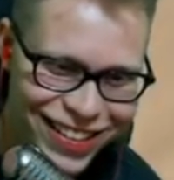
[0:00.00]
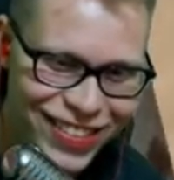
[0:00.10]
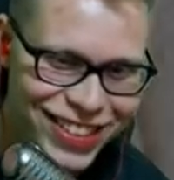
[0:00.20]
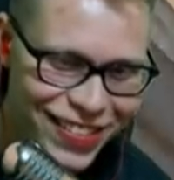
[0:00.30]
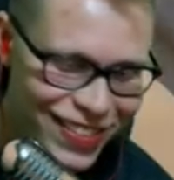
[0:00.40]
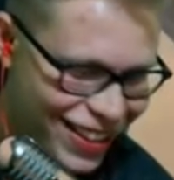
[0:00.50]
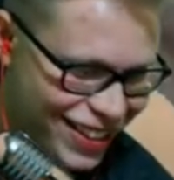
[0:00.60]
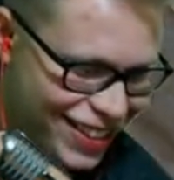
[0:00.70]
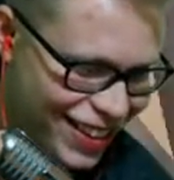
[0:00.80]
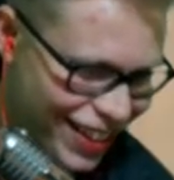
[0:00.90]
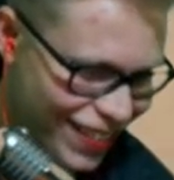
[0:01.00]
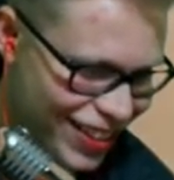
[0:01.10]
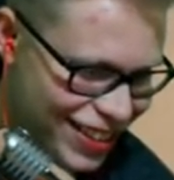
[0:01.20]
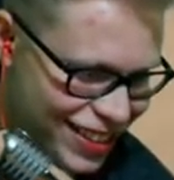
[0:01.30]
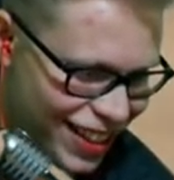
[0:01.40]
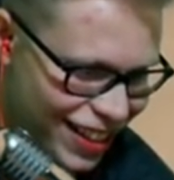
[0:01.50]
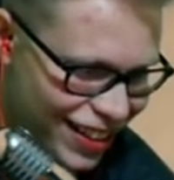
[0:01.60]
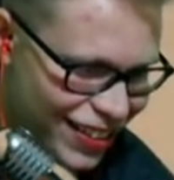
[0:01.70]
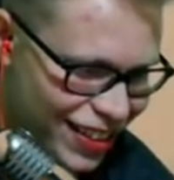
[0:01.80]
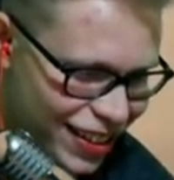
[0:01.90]
Vamos a ver, a ver si es
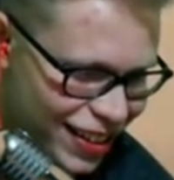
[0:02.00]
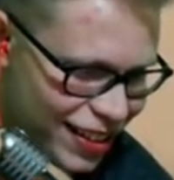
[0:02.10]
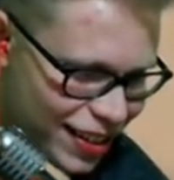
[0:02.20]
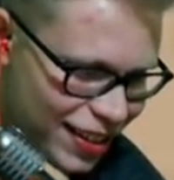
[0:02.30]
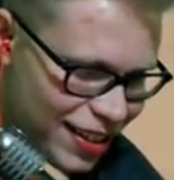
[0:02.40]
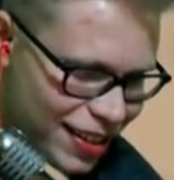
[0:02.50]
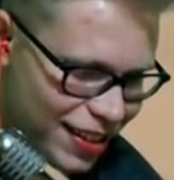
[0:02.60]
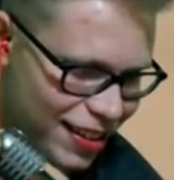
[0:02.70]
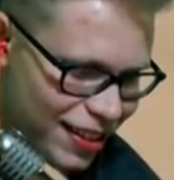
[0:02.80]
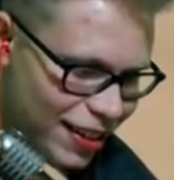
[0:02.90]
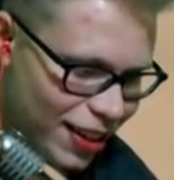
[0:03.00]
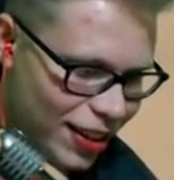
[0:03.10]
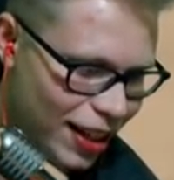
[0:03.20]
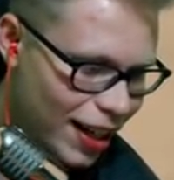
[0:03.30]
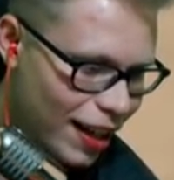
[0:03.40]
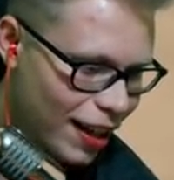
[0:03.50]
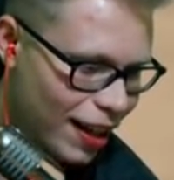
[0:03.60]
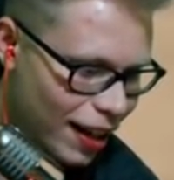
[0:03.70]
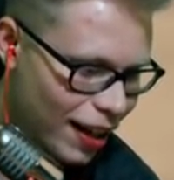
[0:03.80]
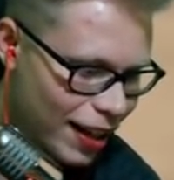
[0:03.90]
cierto.
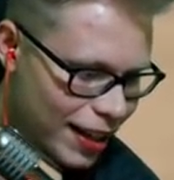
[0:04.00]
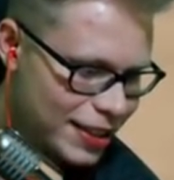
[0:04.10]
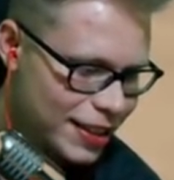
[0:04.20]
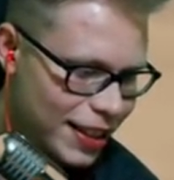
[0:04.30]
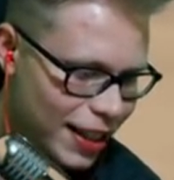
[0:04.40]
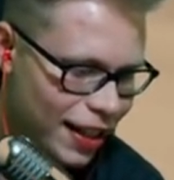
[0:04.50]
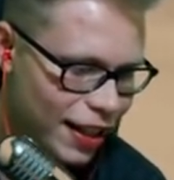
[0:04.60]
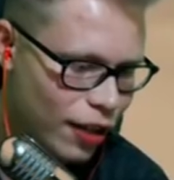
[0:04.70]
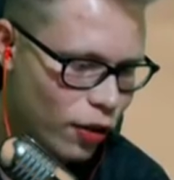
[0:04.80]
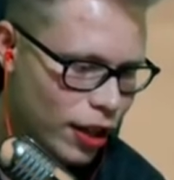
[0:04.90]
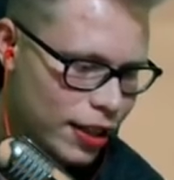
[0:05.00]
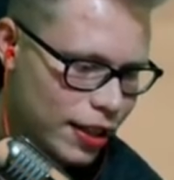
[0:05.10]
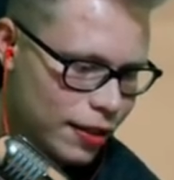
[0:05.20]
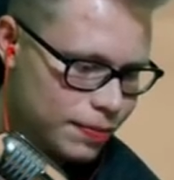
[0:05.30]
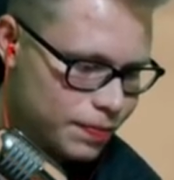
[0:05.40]
Canarrader, este, ahorita...